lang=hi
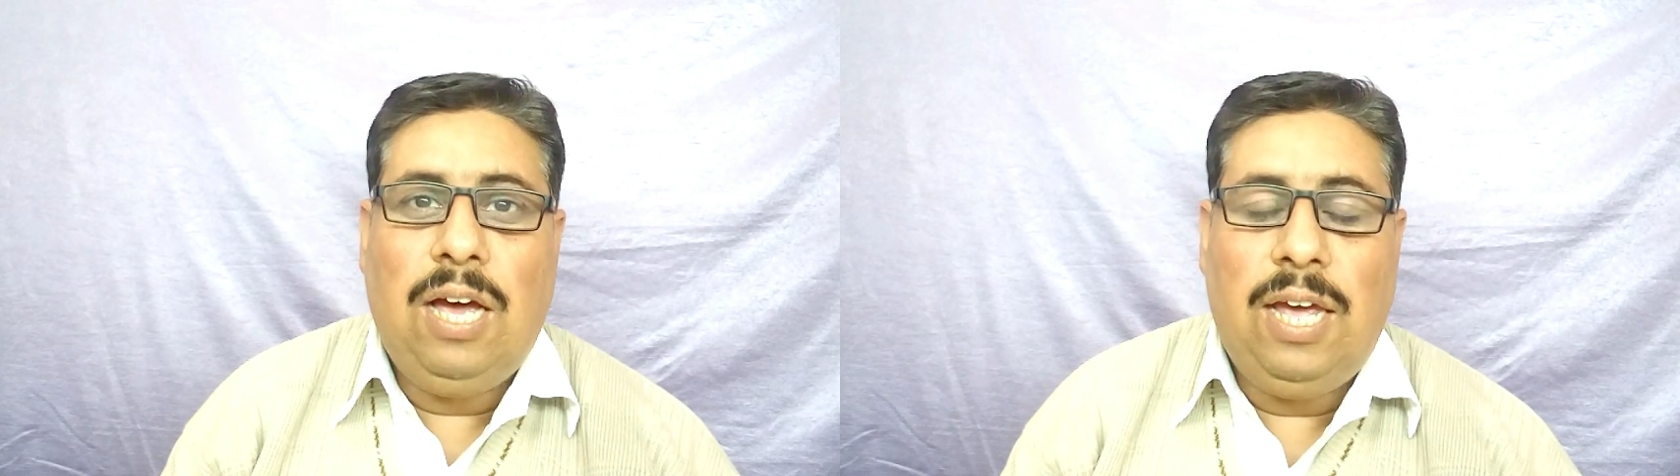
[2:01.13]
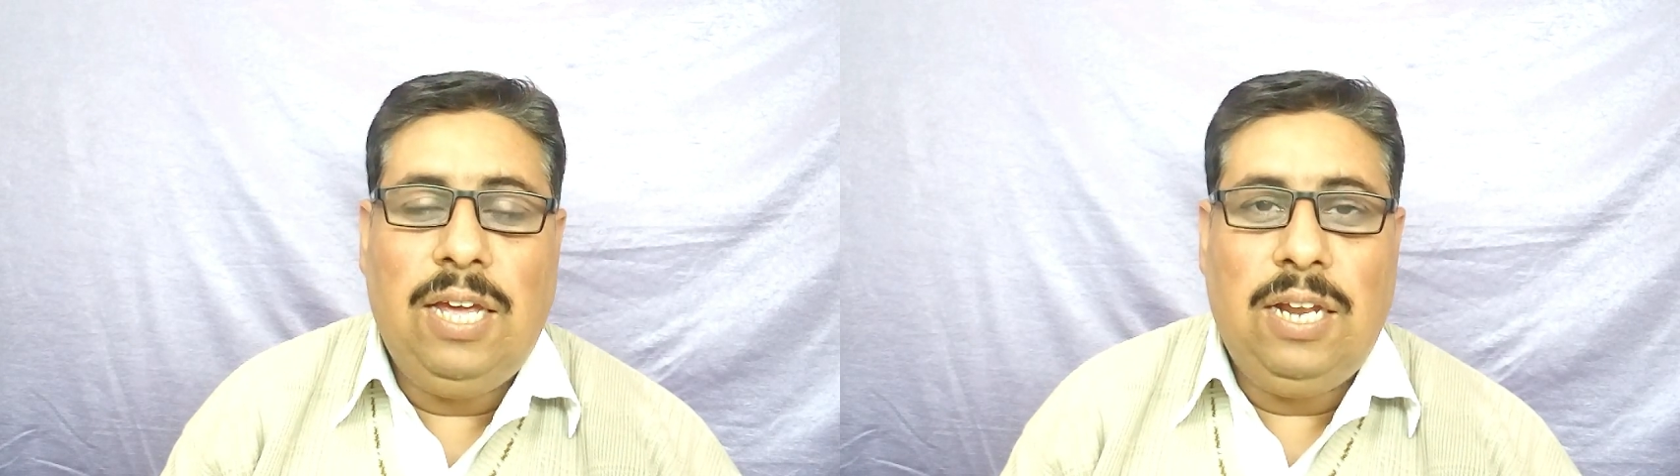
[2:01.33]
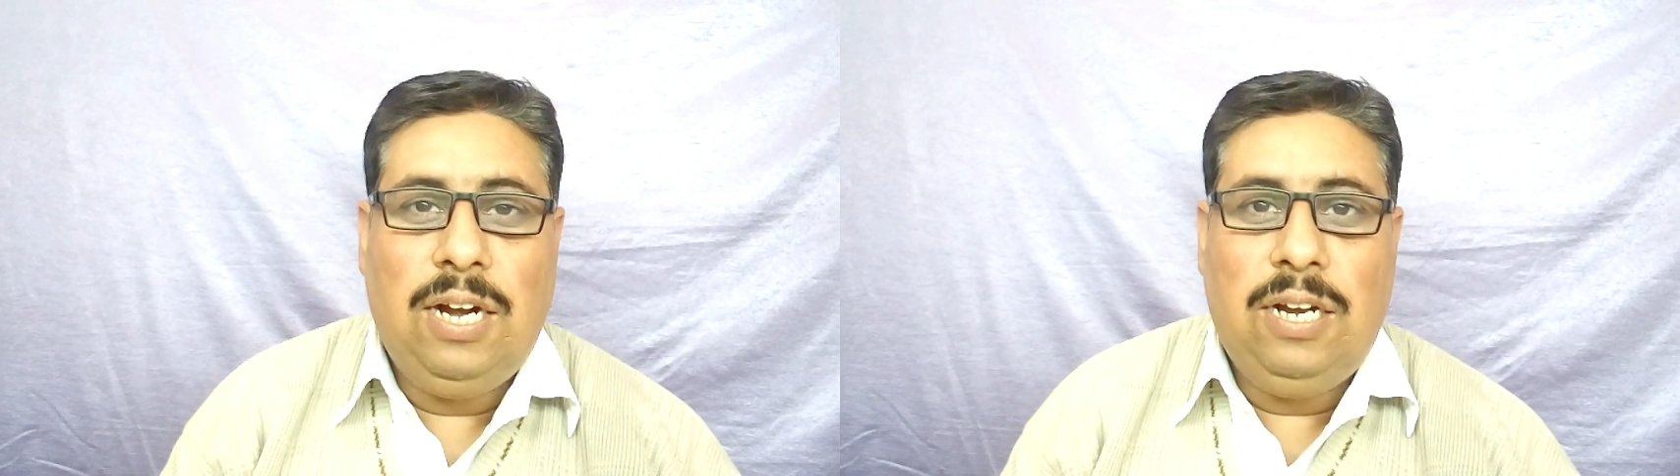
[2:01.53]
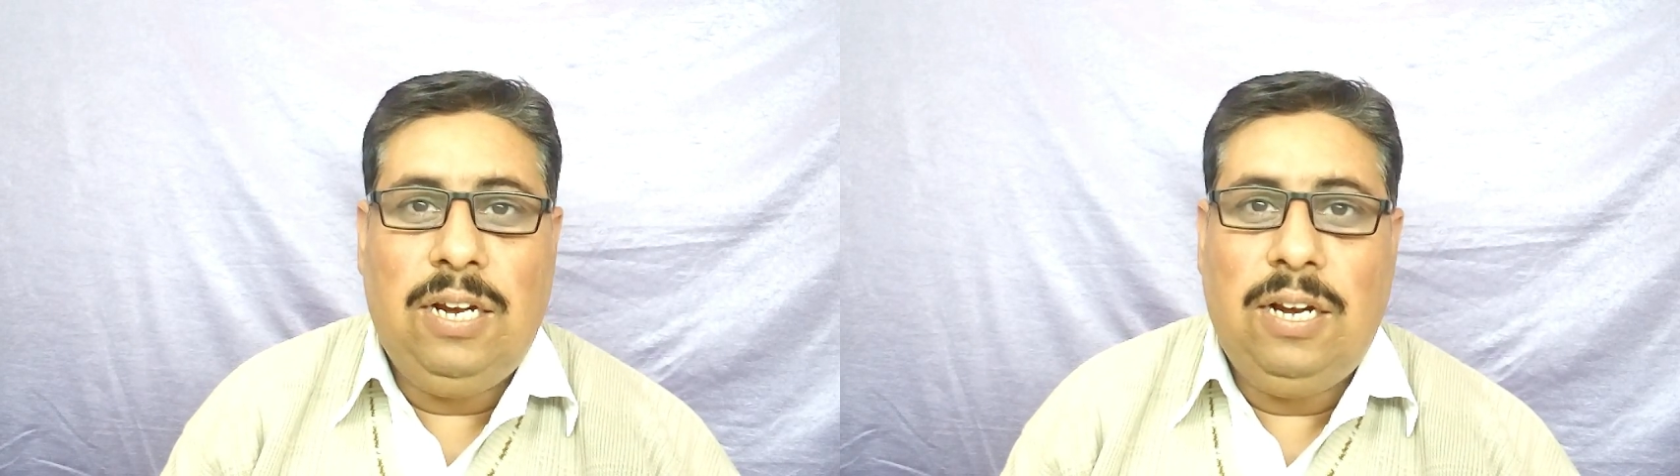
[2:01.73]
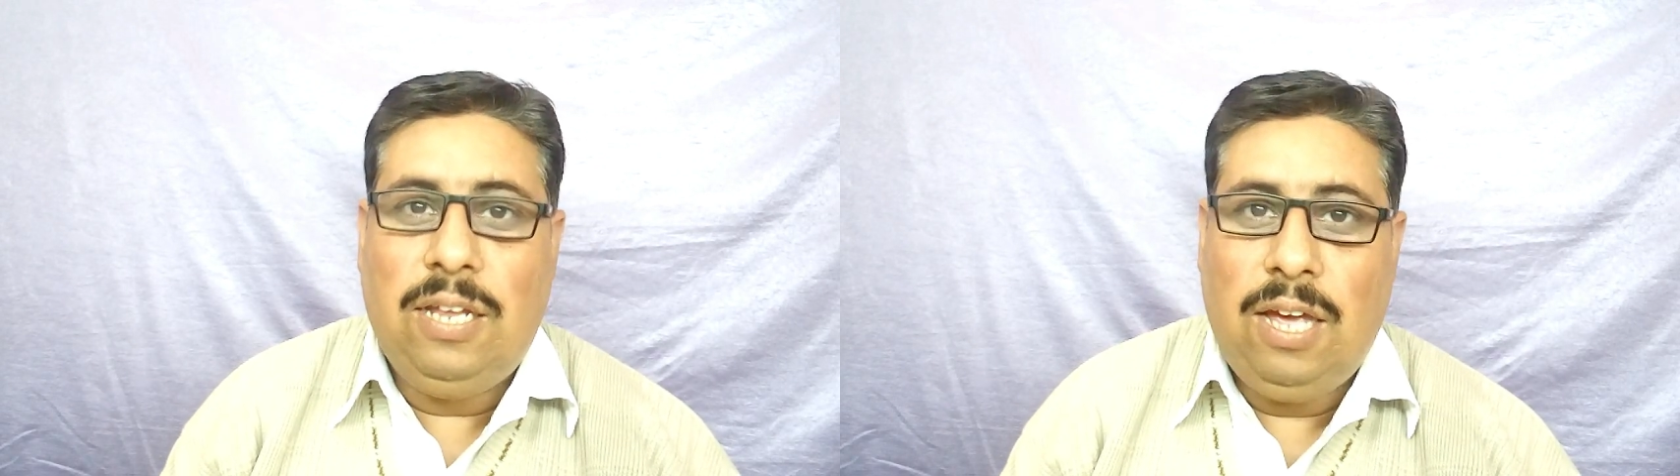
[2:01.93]
हाई
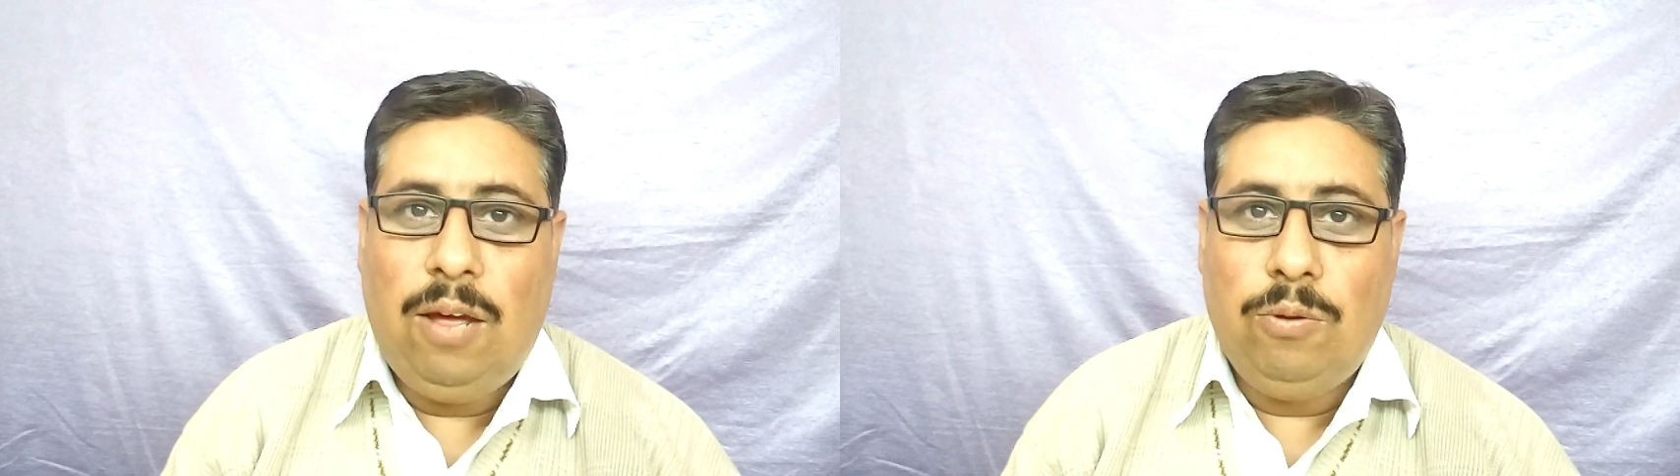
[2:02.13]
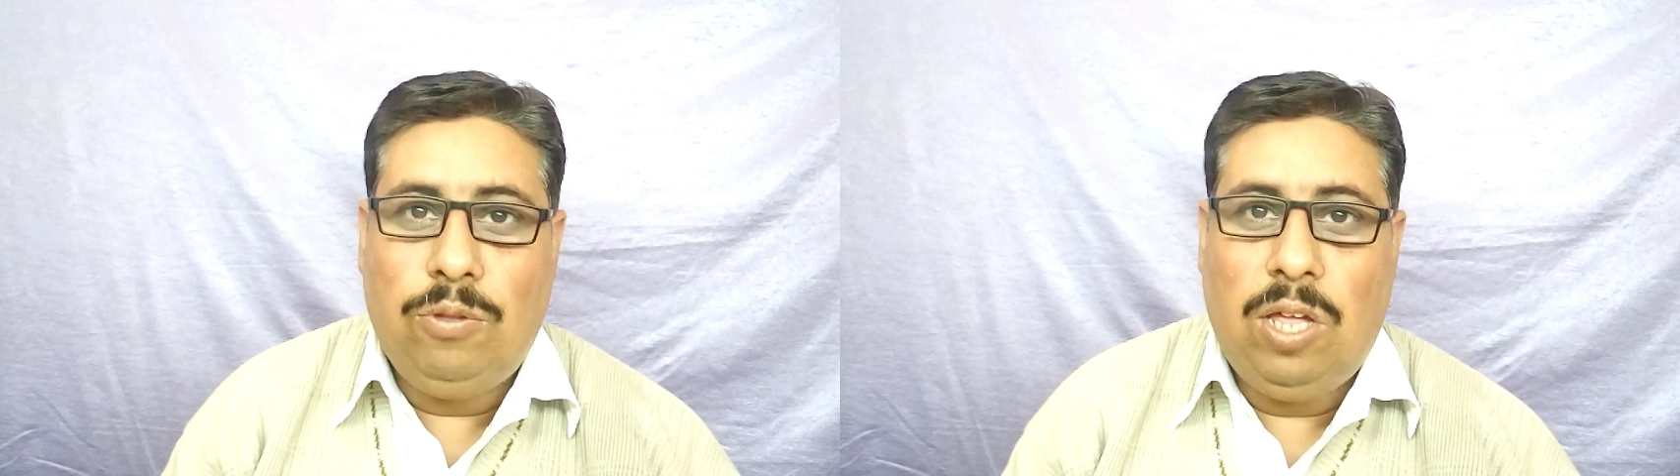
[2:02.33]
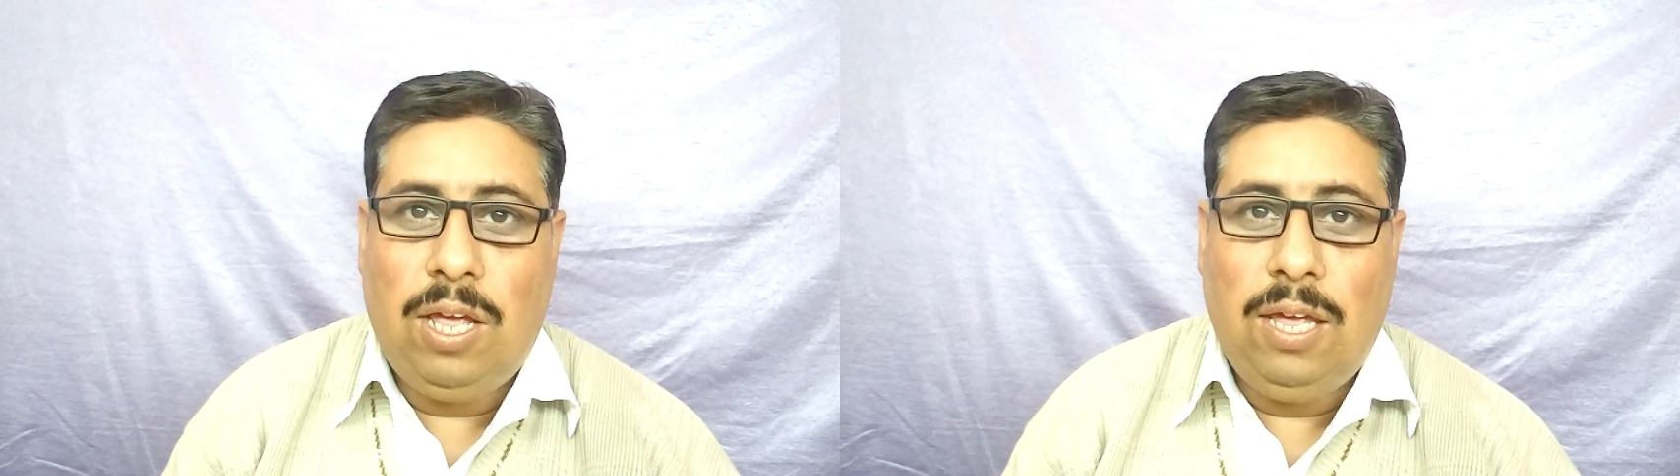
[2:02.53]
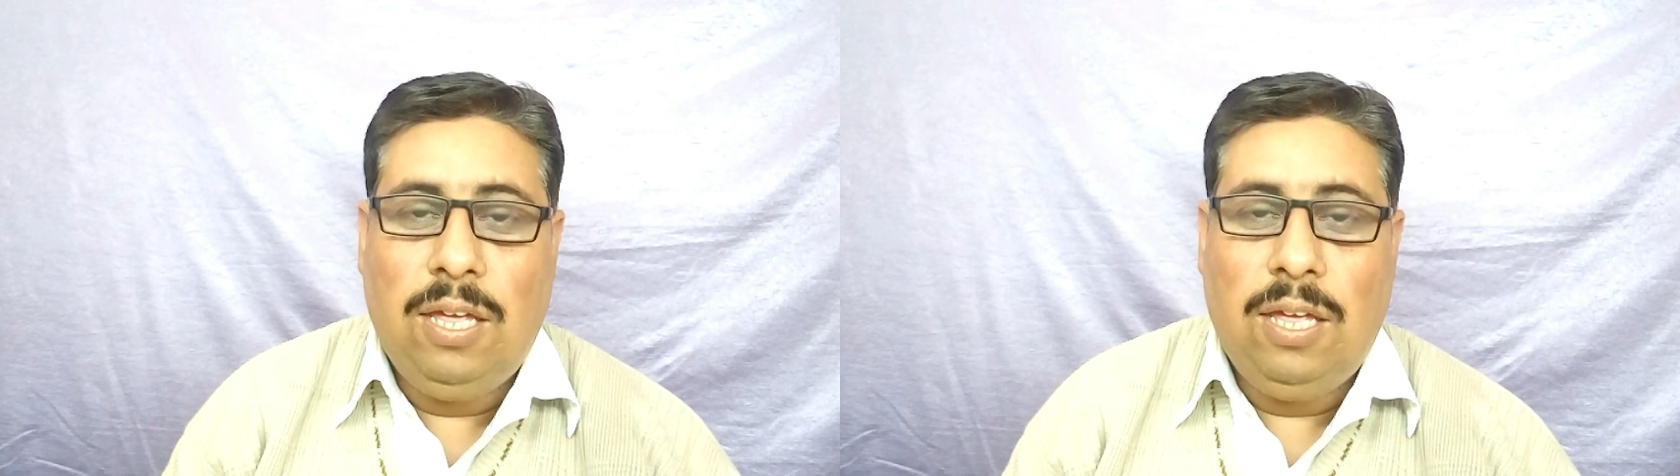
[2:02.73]
क्रिएटिनिन क्या होता है